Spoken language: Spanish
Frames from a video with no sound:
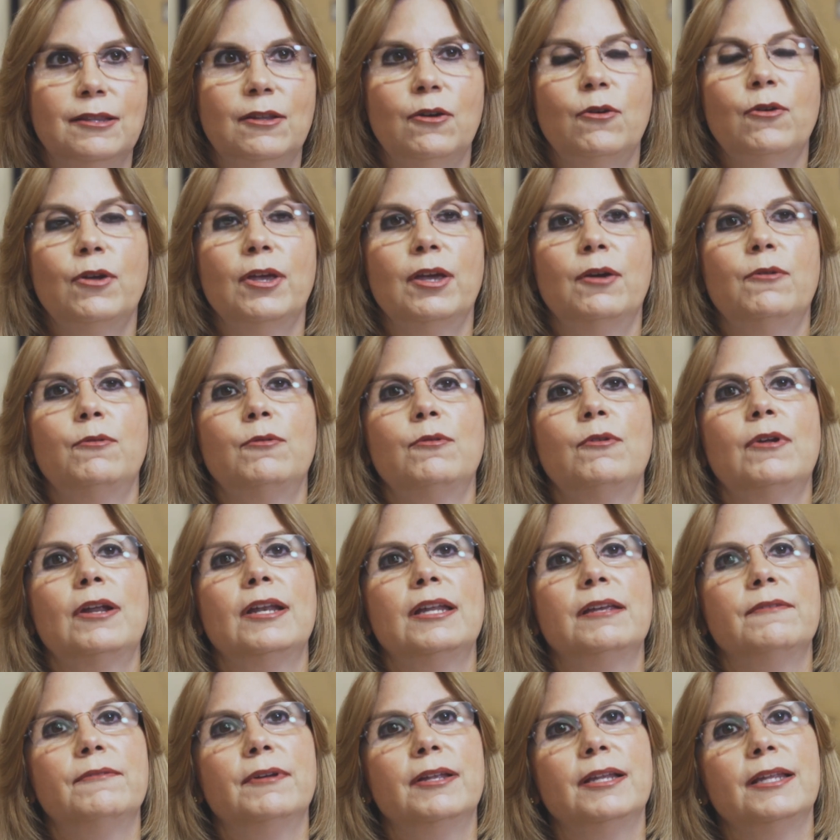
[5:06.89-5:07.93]
toque uno a
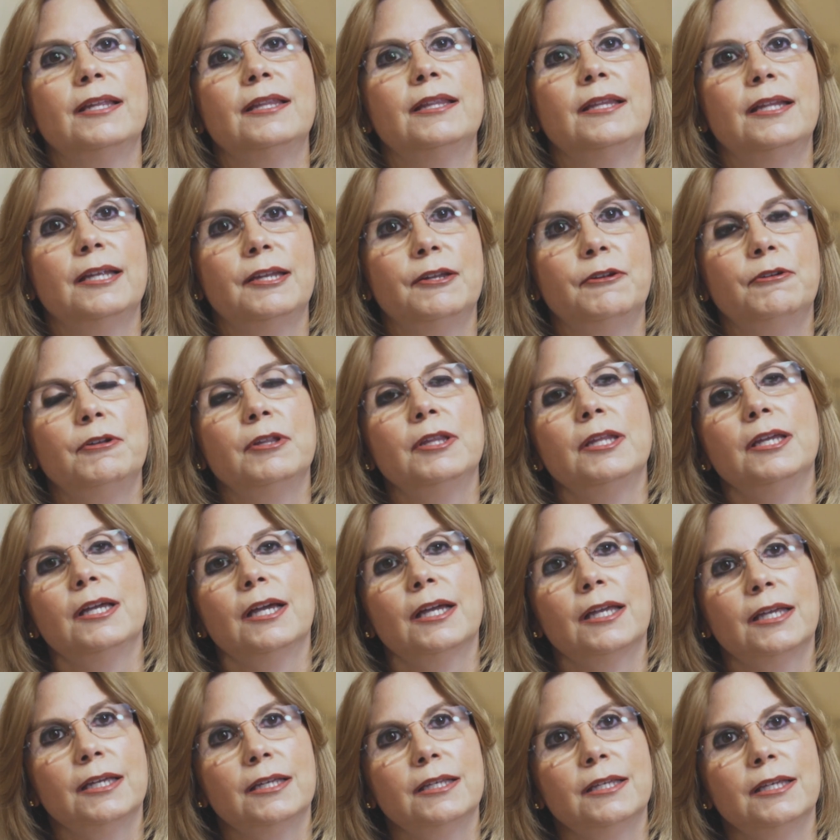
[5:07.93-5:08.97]
nivel interior y
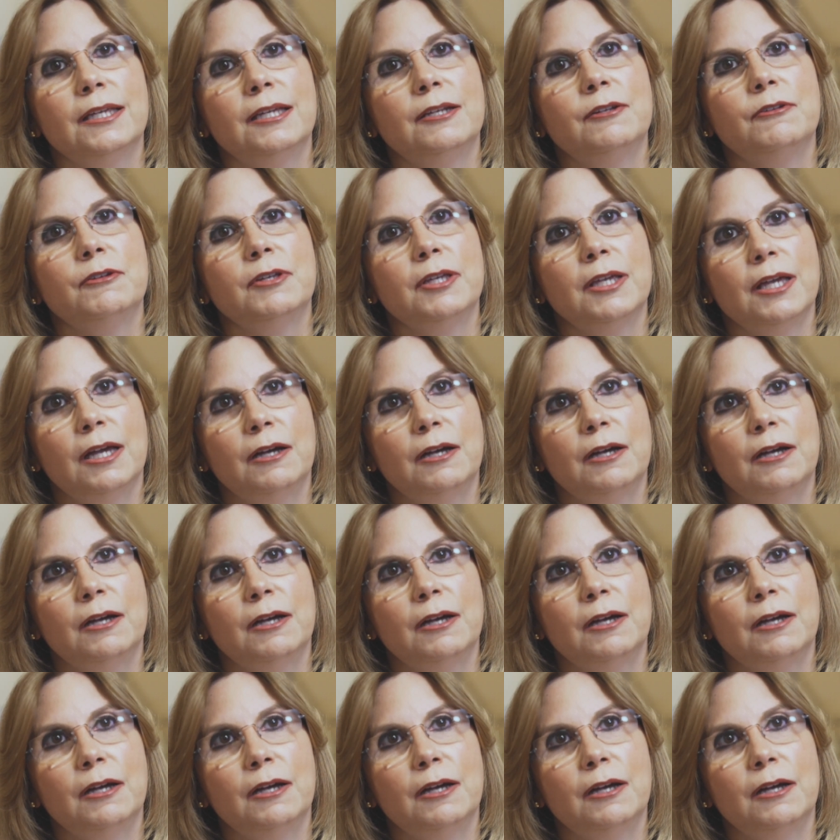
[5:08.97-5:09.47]
diga qué quiero y qué